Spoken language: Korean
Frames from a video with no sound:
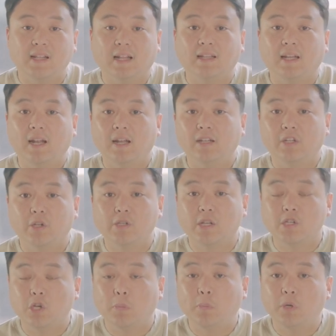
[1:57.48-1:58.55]
나타나는
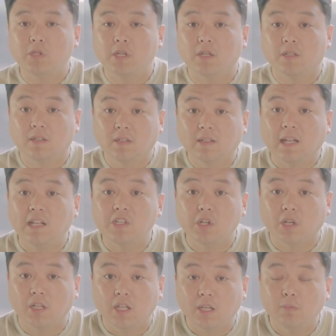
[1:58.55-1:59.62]
현상 첫 번째는
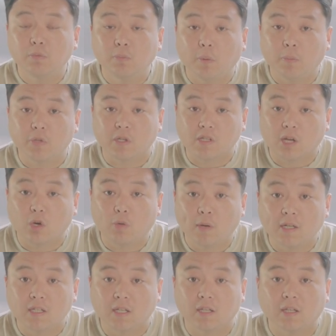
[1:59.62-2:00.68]
극단적인 이분법적
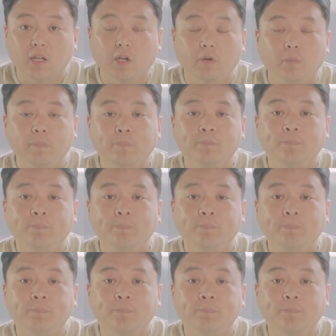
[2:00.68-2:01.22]
사고방식인데요.